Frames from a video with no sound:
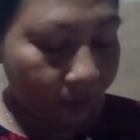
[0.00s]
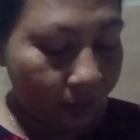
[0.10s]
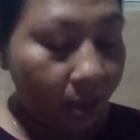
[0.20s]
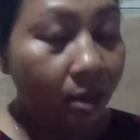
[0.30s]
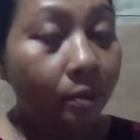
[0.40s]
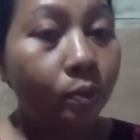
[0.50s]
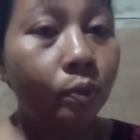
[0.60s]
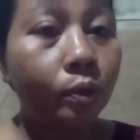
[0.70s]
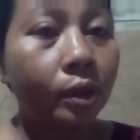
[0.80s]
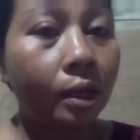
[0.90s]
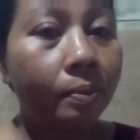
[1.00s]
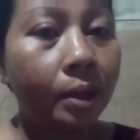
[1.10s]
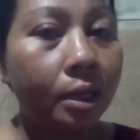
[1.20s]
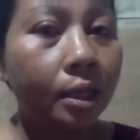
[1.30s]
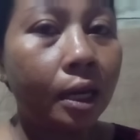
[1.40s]
diputar
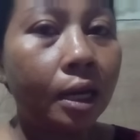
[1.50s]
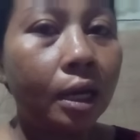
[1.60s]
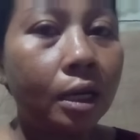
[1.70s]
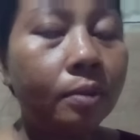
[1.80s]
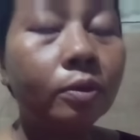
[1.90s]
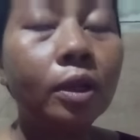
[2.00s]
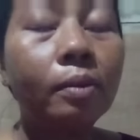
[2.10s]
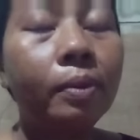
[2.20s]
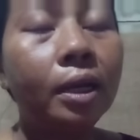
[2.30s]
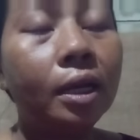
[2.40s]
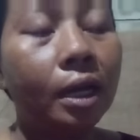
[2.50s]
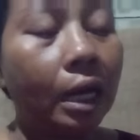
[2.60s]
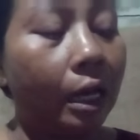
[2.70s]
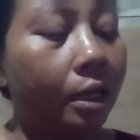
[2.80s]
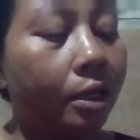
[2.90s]
balikan lagi putar balikan
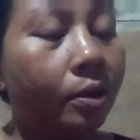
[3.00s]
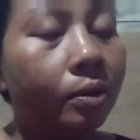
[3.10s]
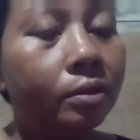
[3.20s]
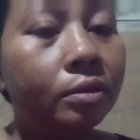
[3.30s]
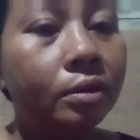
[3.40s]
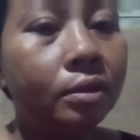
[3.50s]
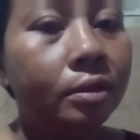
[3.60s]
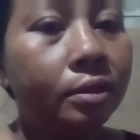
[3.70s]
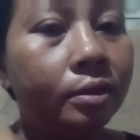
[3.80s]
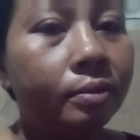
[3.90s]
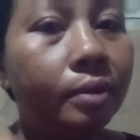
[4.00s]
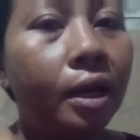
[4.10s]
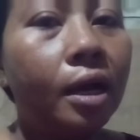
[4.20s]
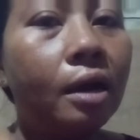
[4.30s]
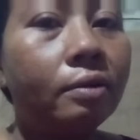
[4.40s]
lagi yo
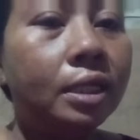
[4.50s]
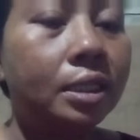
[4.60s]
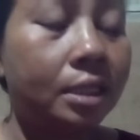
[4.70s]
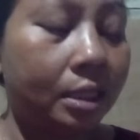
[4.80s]
bangga wis